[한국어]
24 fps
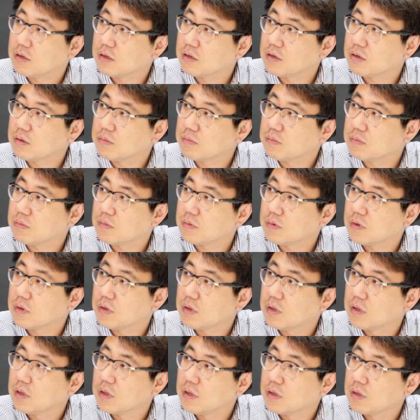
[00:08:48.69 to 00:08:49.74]
지금
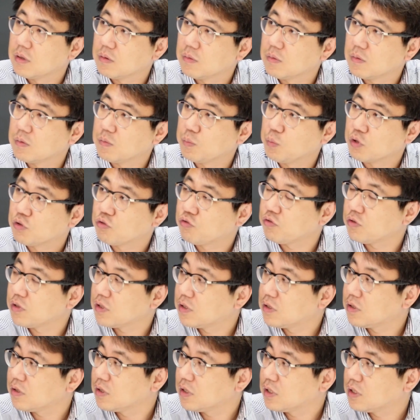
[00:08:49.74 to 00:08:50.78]
뭐
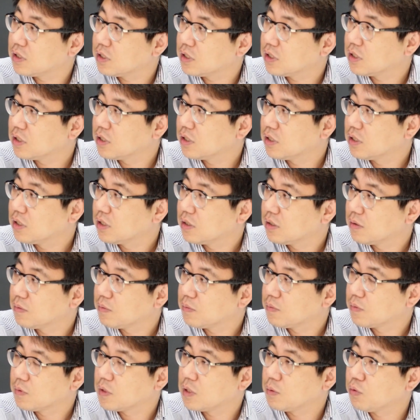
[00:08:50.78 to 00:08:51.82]
2G, 3G
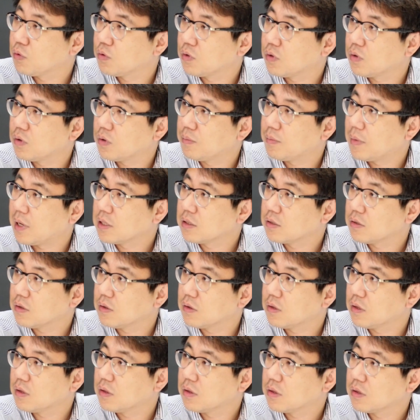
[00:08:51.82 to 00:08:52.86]
기본료
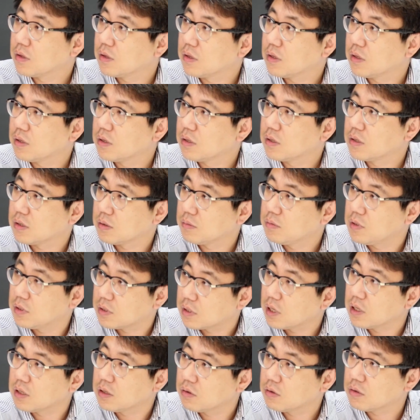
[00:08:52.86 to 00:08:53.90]
11,000원 지금
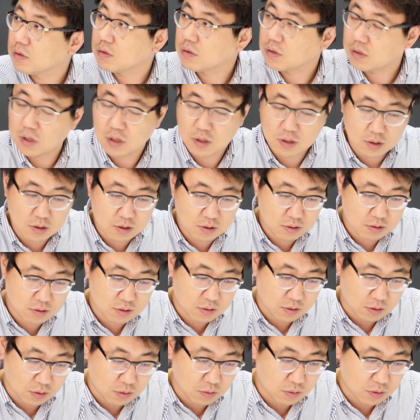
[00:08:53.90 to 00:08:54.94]
일단 이거는
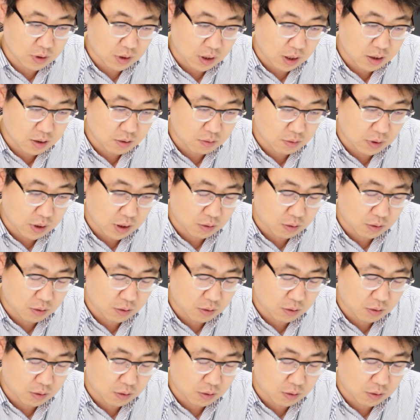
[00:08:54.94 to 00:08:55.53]
네. 적용이 되기로